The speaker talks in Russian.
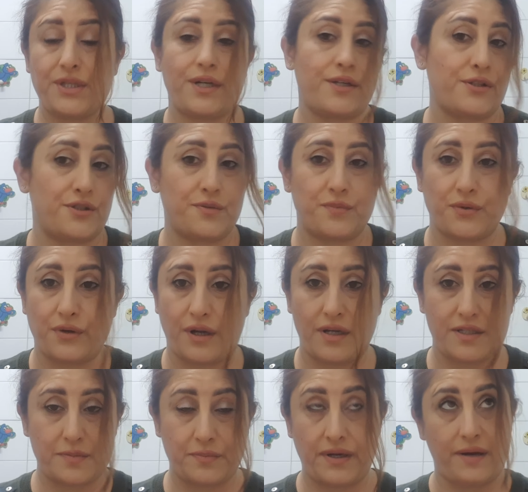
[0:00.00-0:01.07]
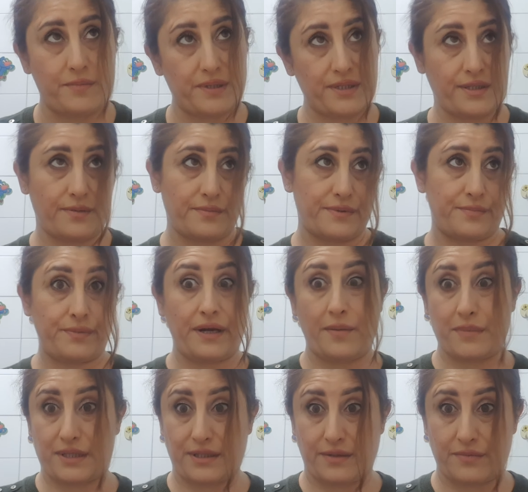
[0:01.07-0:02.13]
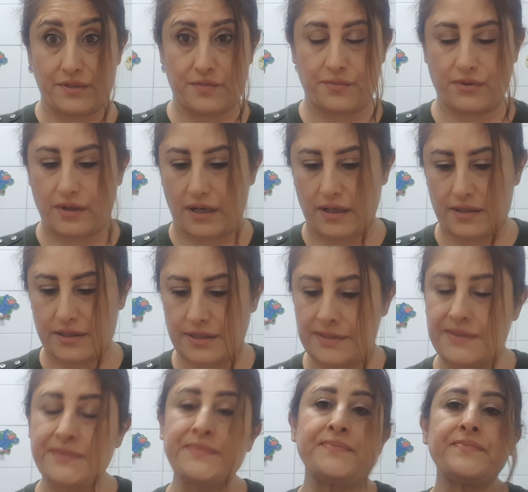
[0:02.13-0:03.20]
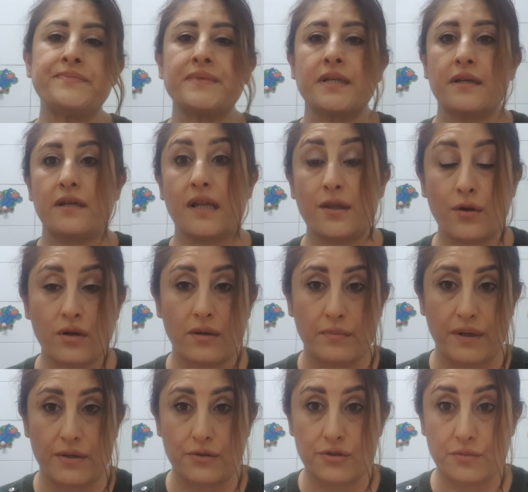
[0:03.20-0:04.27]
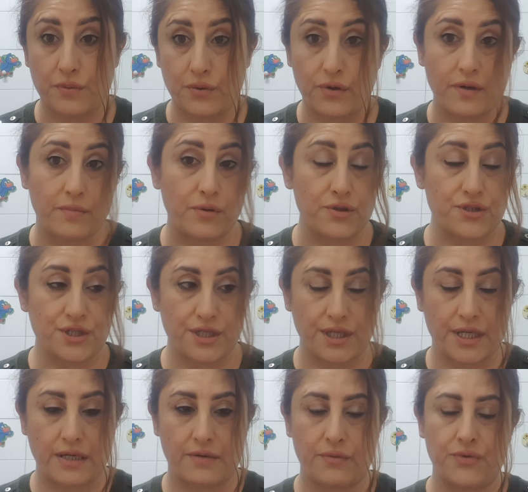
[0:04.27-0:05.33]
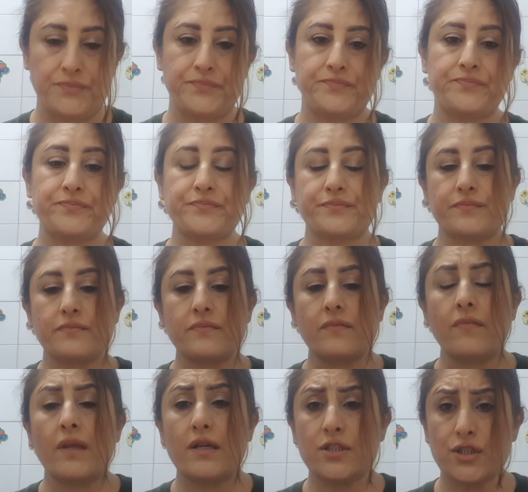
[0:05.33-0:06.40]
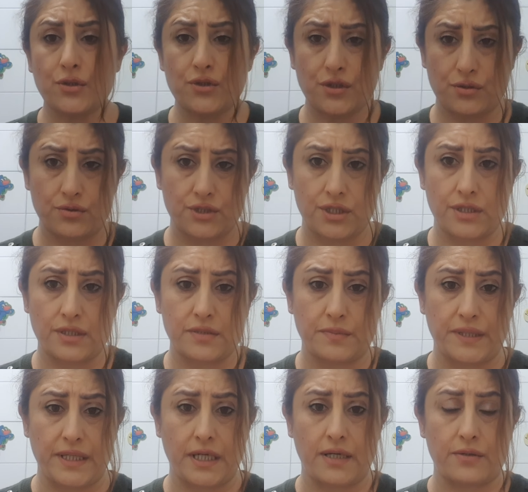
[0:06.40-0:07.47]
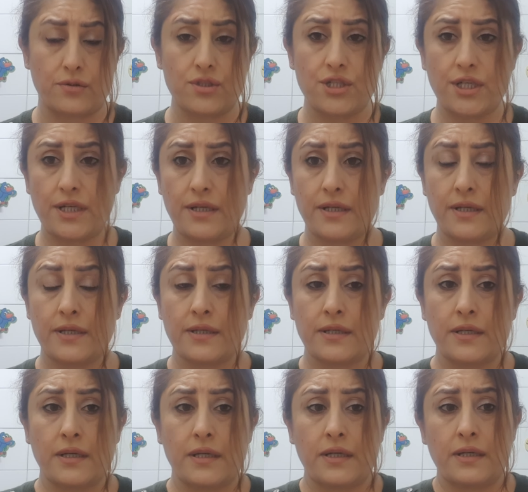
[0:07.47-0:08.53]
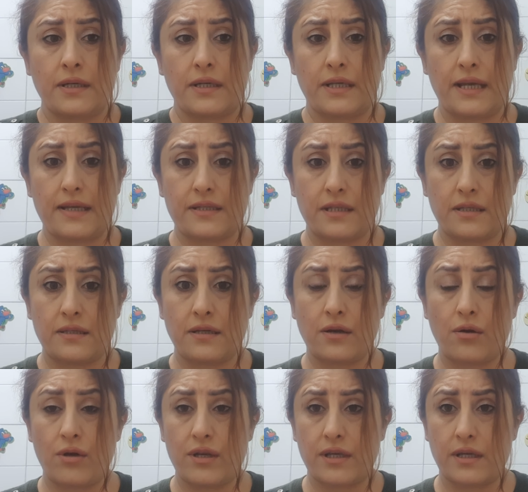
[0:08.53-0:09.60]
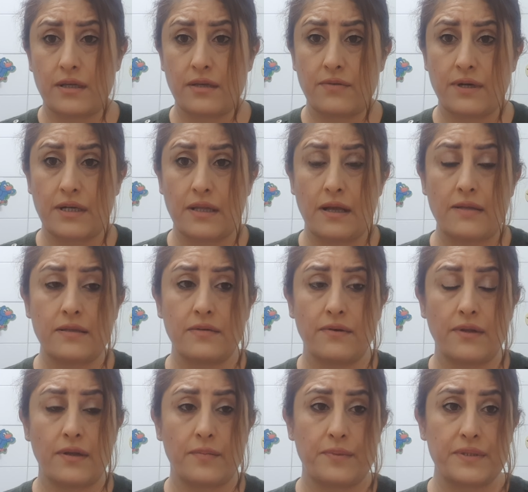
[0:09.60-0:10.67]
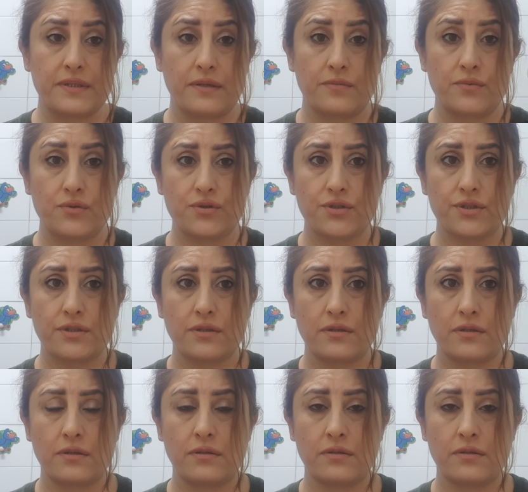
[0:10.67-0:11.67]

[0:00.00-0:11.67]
так испугались. Прямо там, прямо там испугались. Я только боюсь Бога, больше никого. Что случилось, мои хорошие? Я эти дни ролики не выкладывала, потому что...